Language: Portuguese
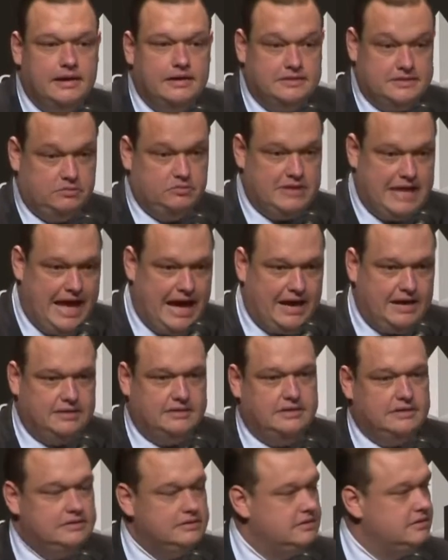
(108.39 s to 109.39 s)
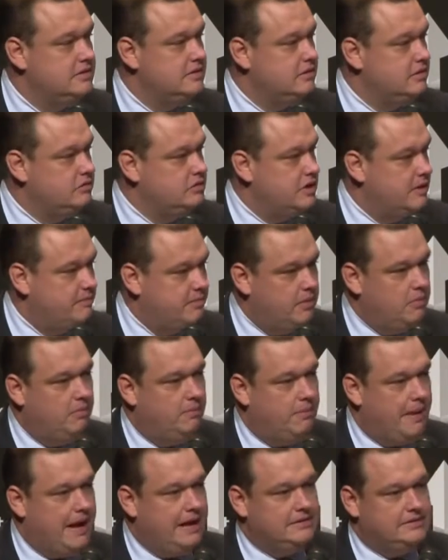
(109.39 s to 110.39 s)
São décadas que o Japão
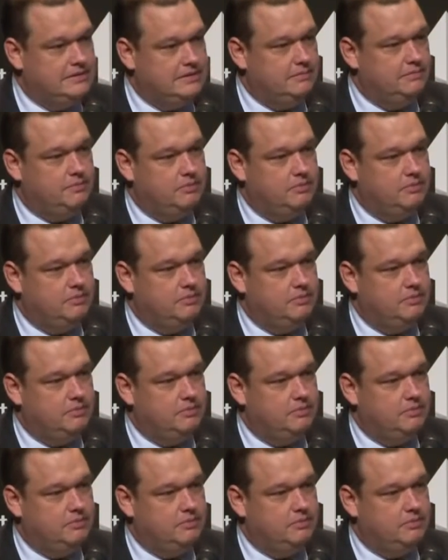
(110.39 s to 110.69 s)
passa